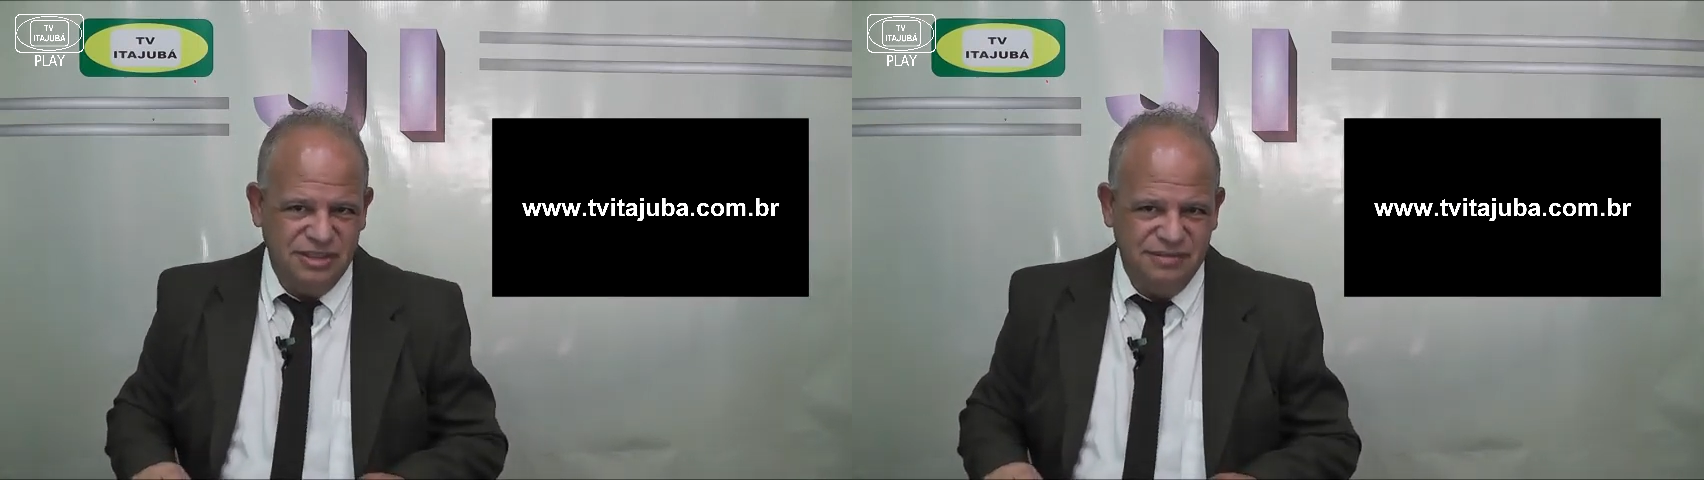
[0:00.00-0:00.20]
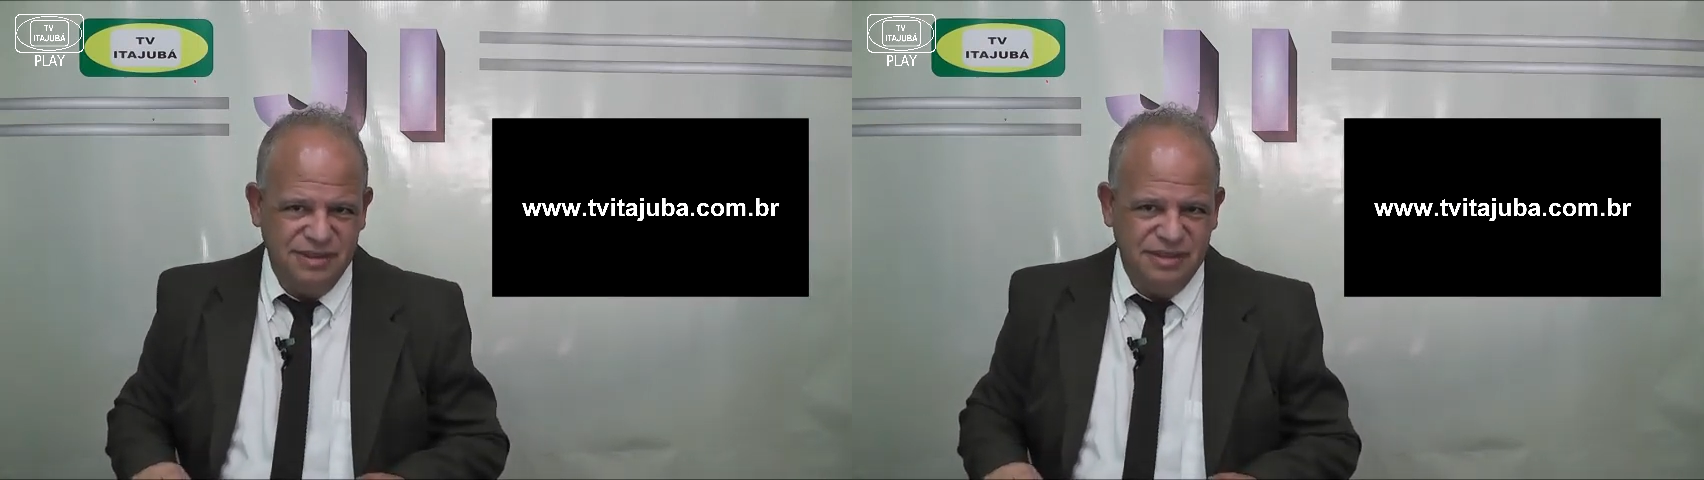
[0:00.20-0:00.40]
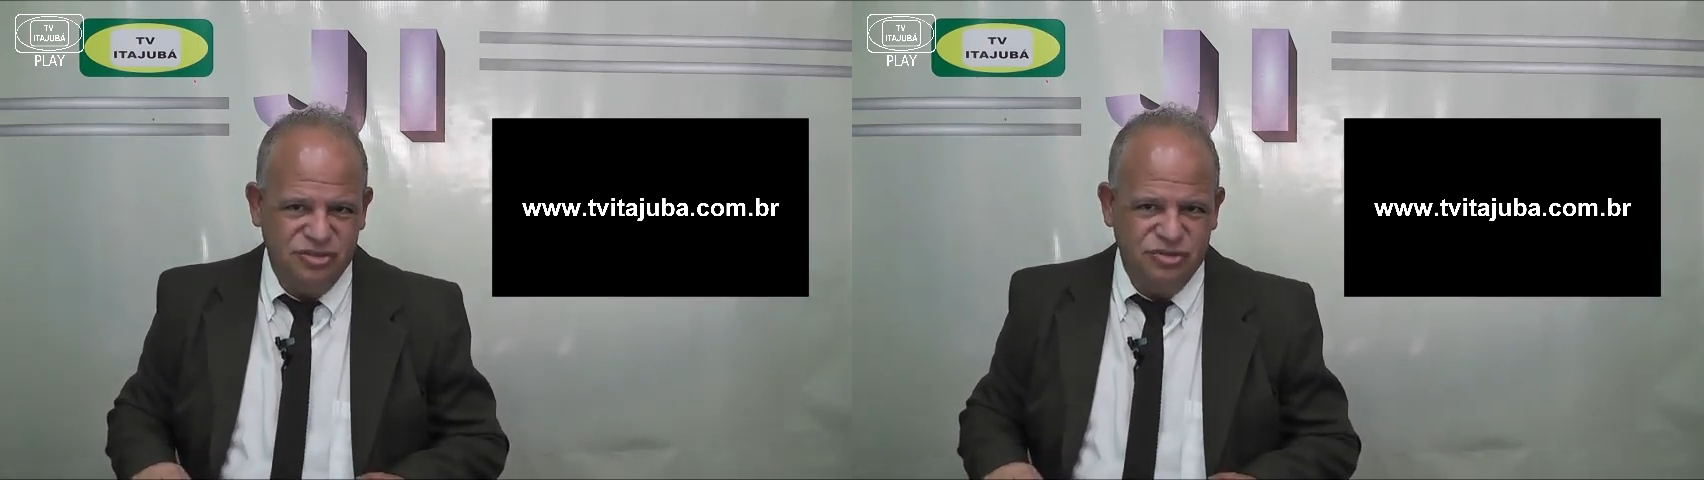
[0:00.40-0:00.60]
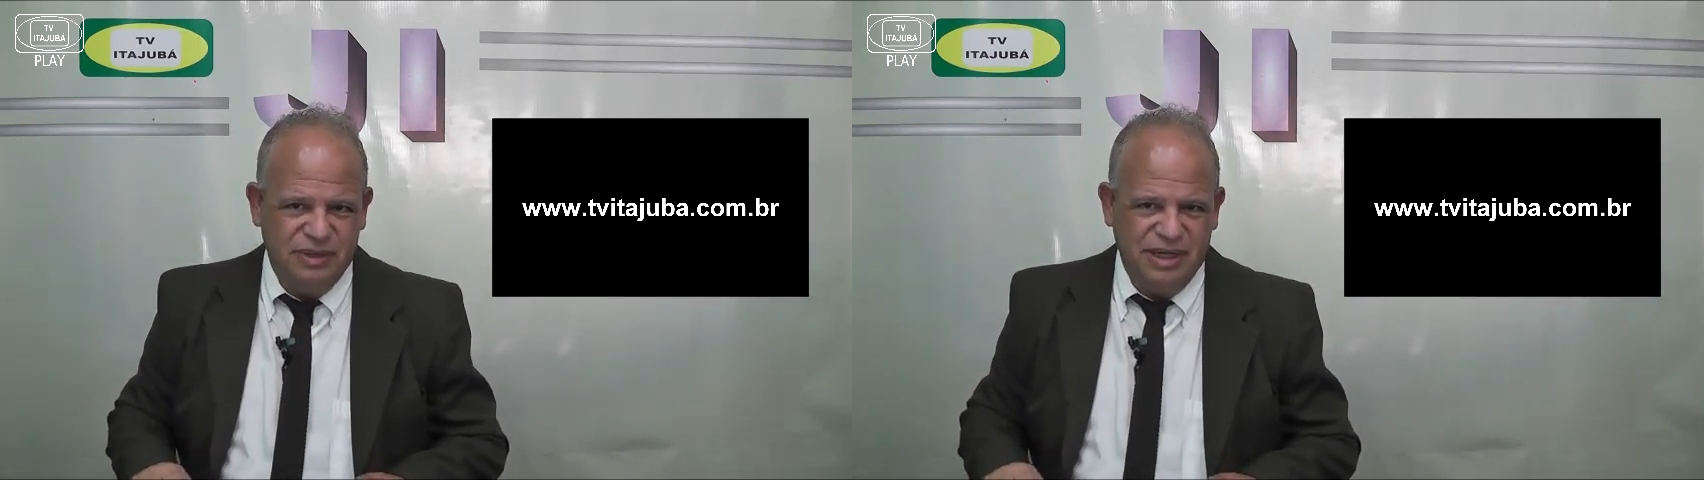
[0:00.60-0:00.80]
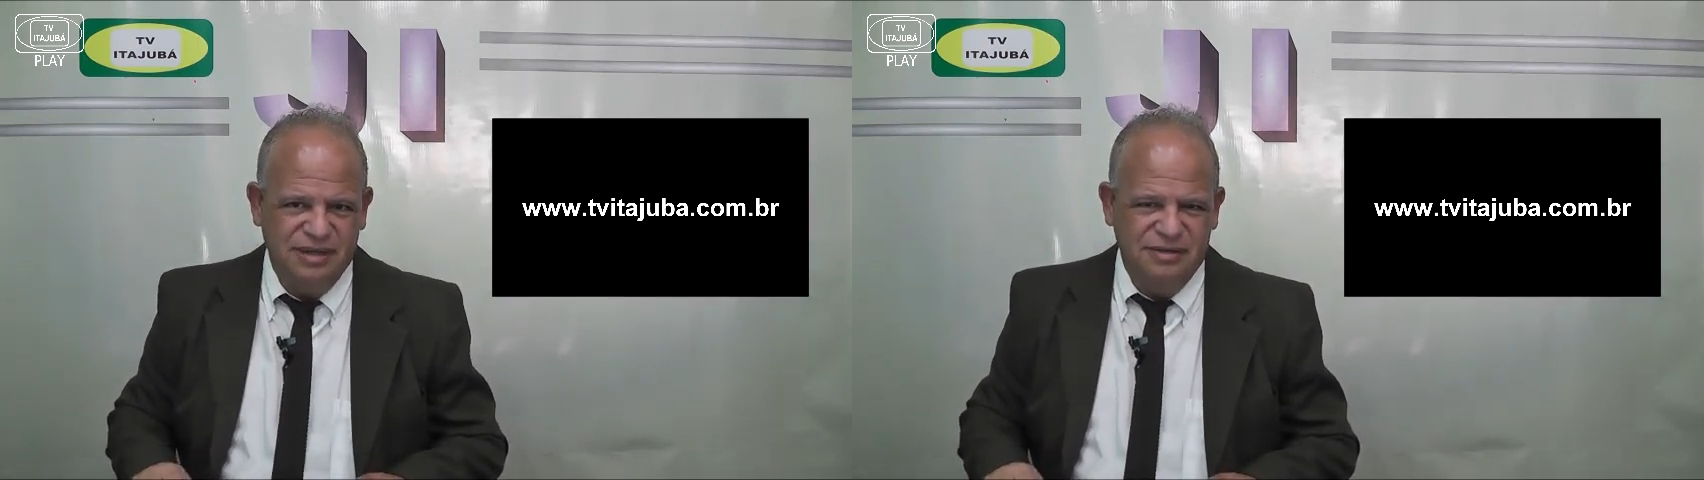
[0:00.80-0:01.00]
TV
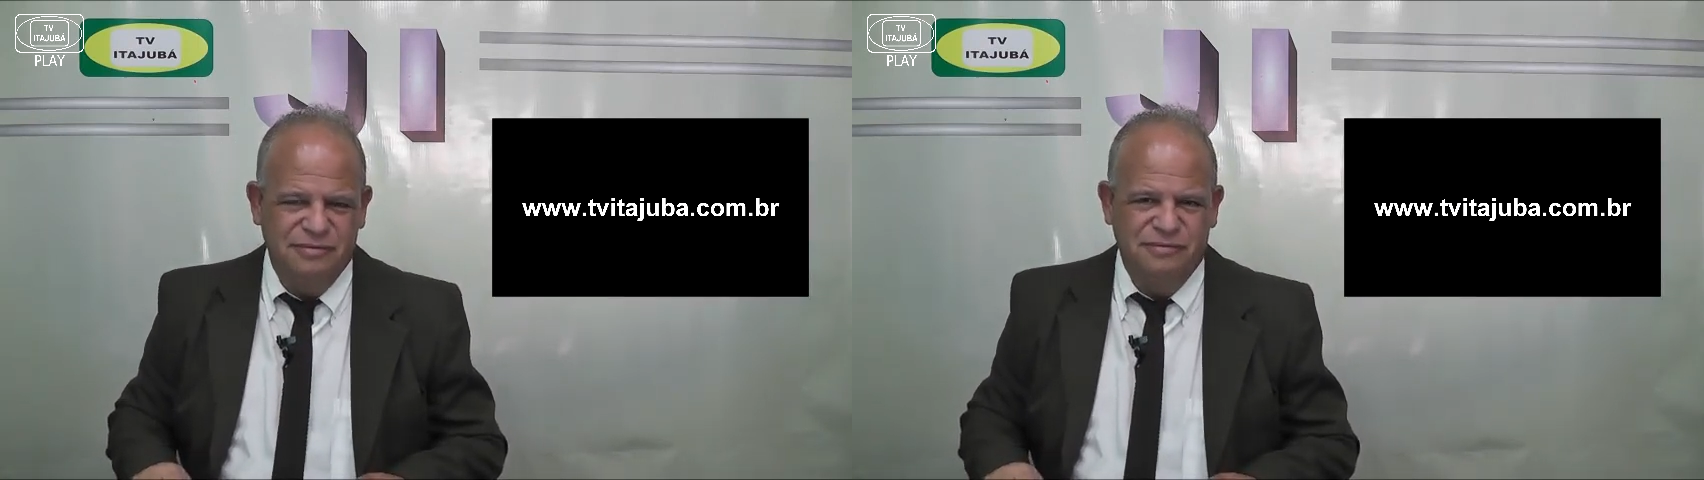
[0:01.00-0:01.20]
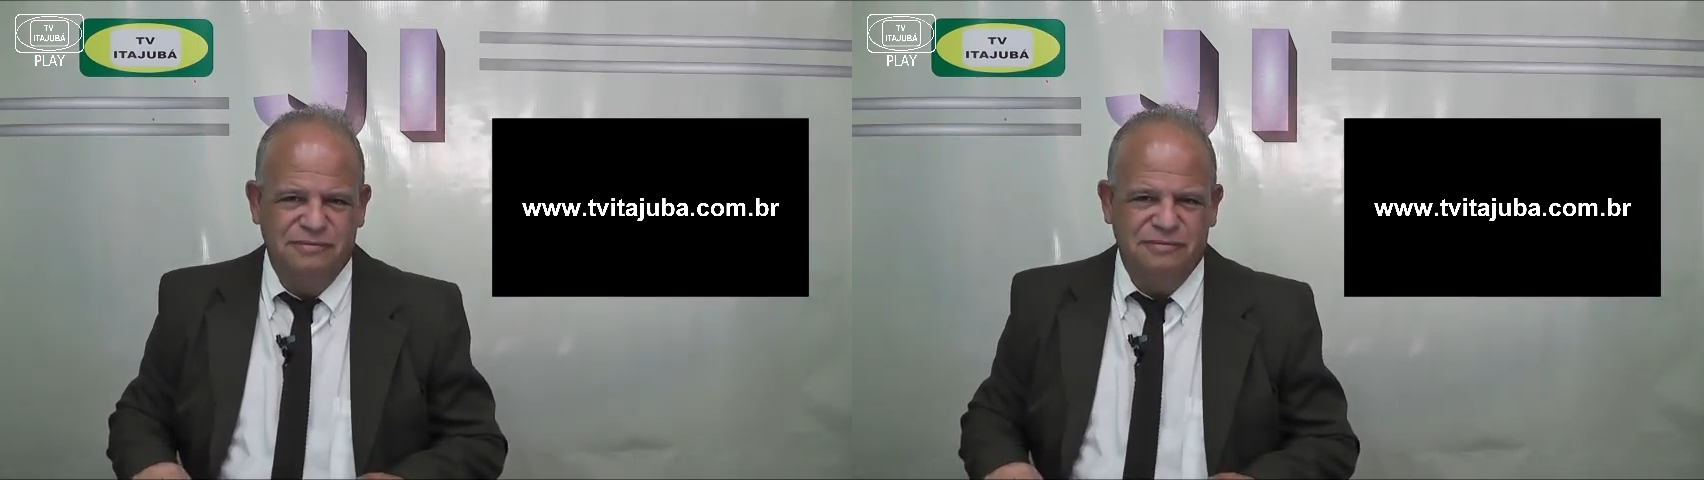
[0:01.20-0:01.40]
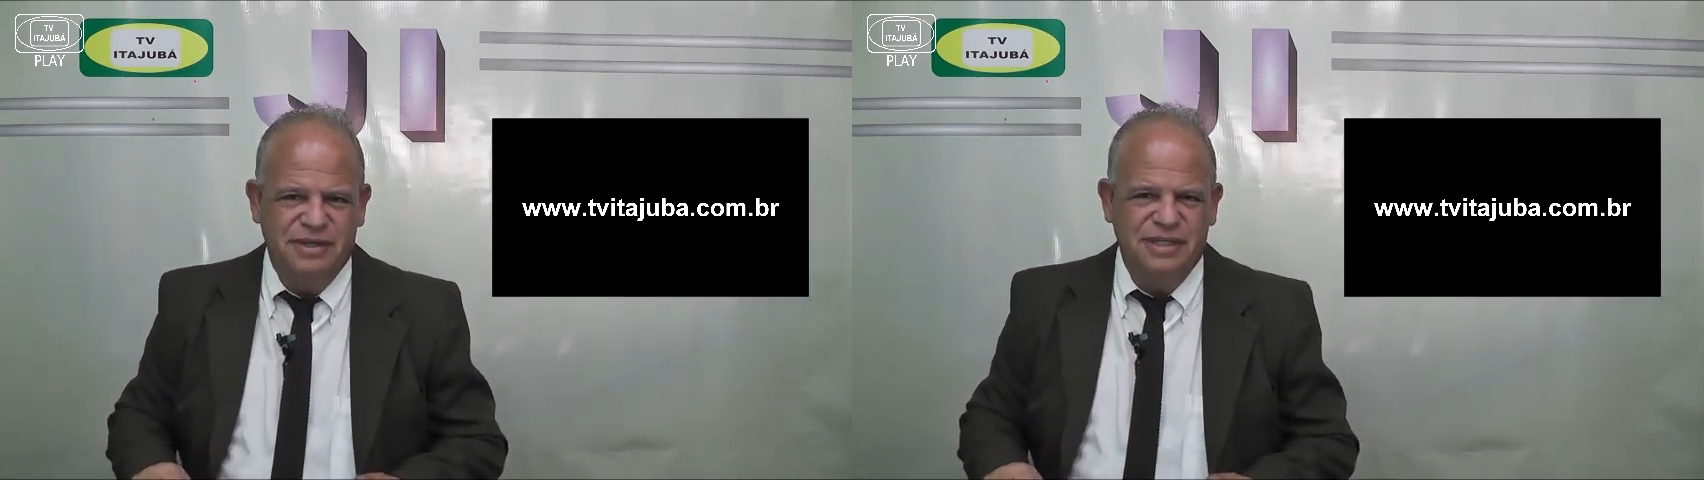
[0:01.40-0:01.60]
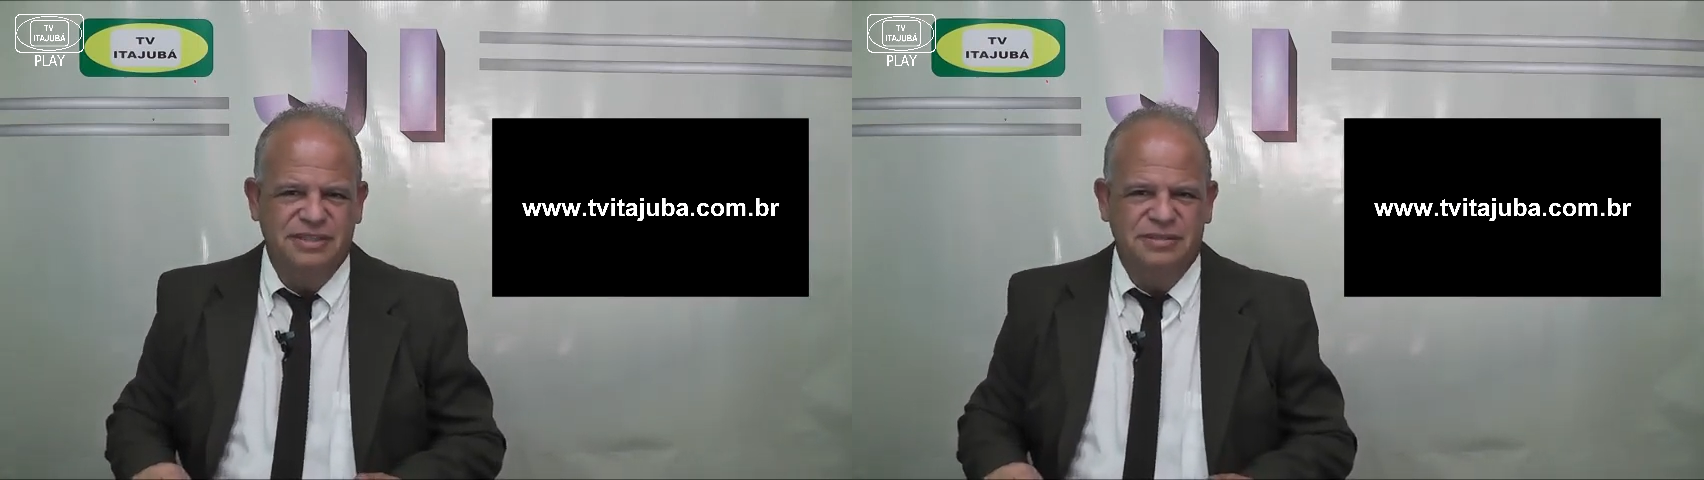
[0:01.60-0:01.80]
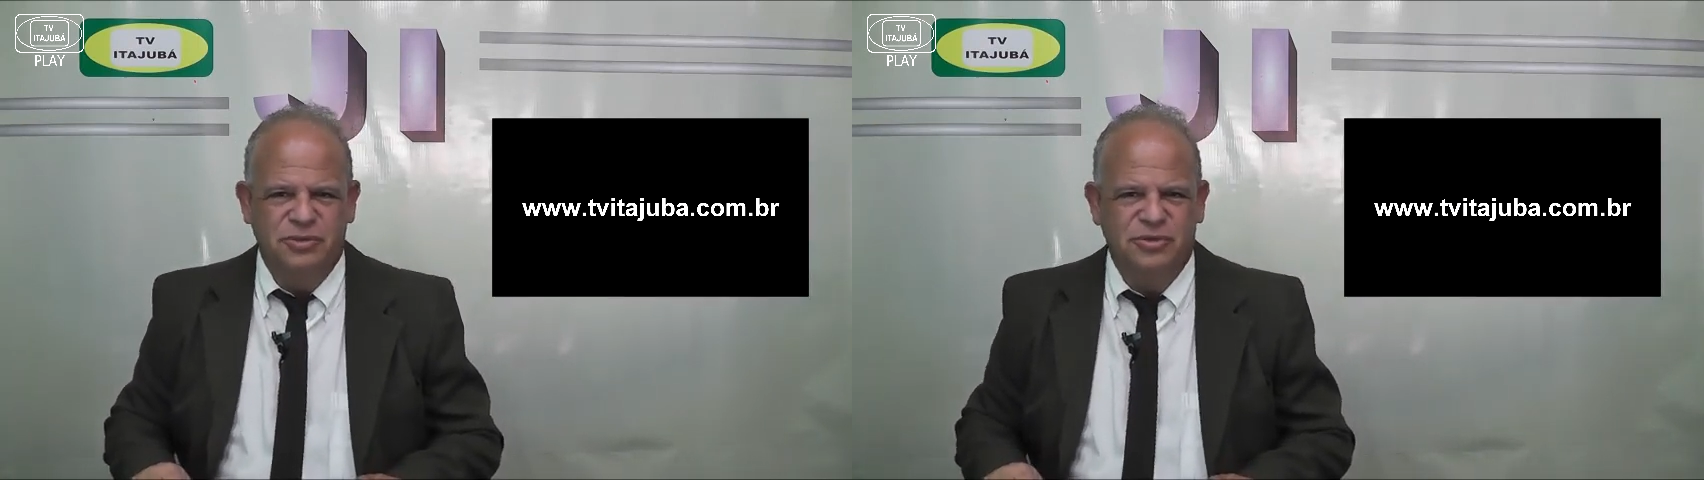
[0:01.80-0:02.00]
Itajubá no
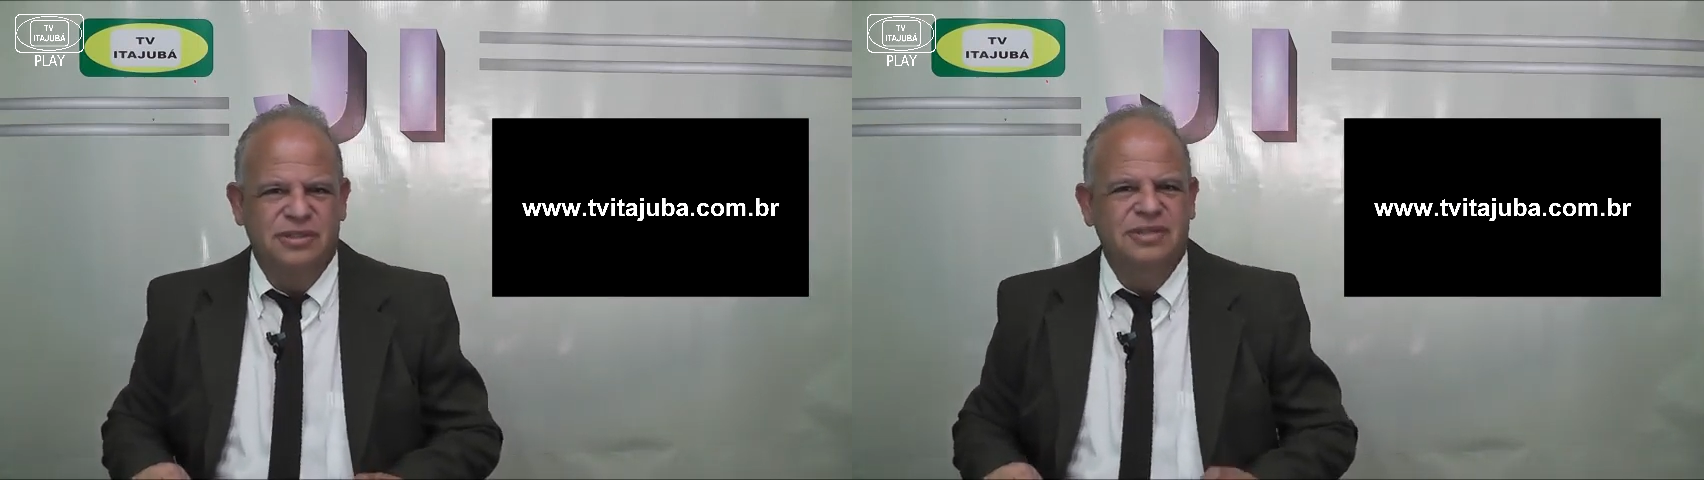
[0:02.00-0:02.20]
Facebook.